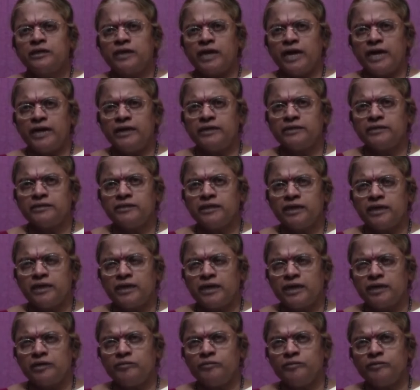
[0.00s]
நான் இந்த
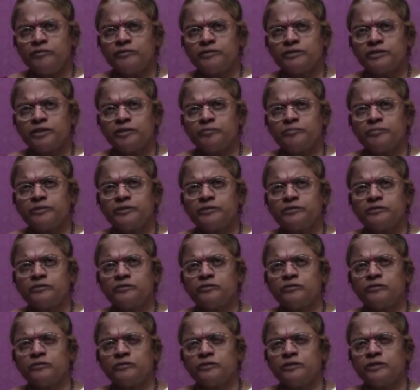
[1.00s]
அனுபவத்தை
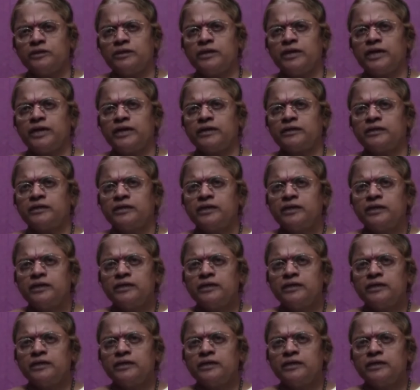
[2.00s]
பெற்றுக்கொண்டு நான்